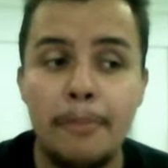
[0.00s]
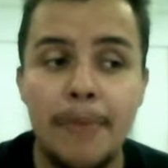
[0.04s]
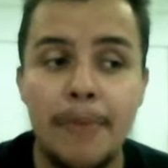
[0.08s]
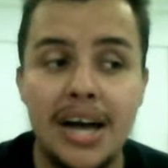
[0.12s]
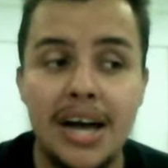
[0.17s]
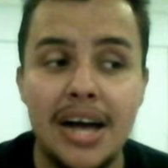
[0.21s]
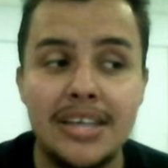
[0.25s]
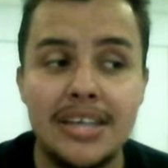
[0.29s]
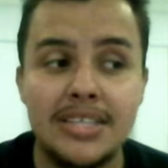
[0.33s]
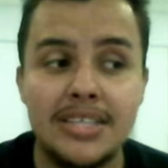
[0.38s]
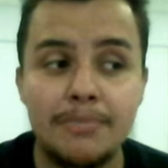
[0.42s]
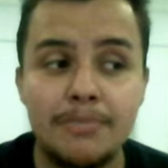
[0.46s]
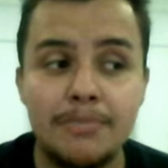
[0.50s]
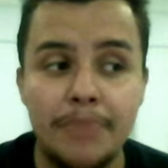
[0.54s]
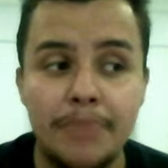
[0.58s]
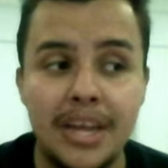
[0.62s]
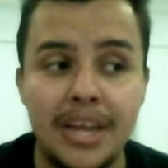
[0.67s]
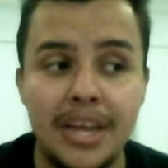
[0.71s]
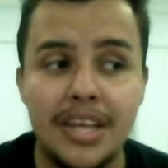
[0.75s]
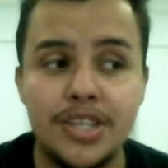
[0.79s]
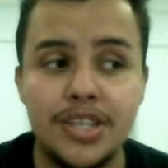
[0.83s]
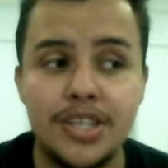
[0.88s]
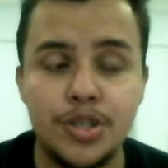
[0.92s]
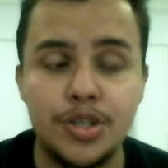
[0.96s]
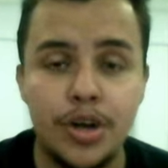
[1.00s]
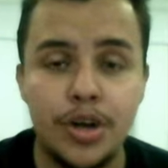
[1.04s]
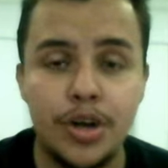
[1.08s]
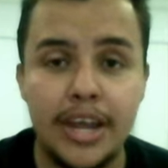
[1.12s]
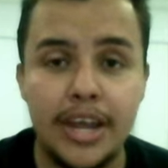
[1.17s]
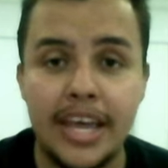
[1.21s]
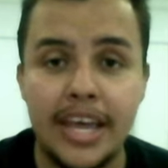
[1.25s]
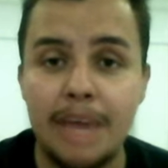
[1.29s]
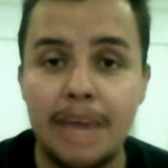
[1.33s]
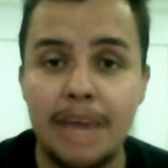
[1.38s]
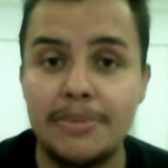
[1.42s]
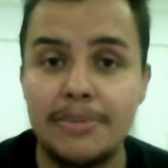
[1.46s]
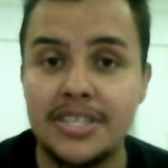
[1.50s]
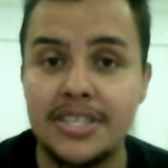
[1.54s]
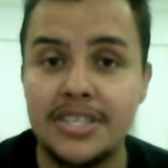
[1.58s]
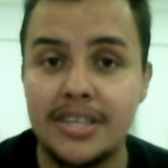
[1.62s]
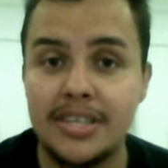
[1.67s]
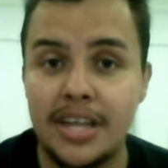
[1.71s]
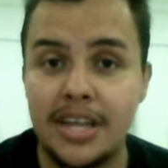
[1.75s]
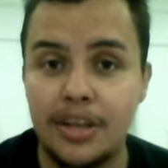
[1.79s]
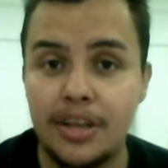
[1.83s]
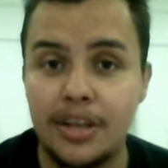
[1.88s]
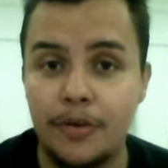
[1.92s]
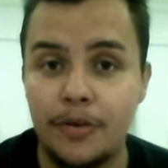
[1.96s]
Mas, pela história que é
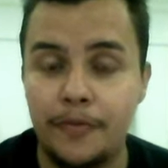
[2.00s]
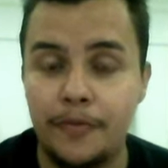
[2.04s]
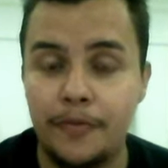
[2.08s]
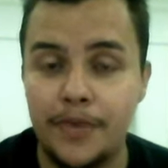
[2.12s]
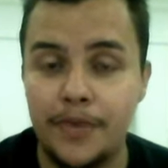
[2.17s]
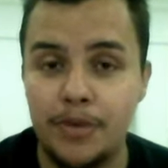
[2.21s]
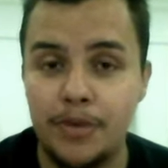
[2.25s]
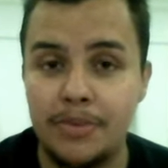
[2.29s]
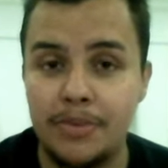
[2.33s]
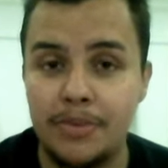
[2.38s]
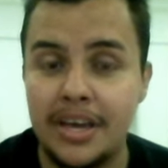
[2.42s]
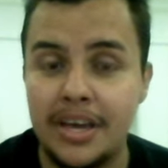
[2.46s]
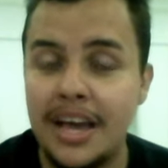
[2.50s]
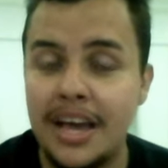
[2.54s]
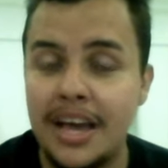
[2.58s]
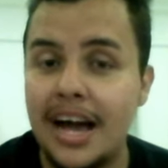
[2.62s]
apresentada no filme,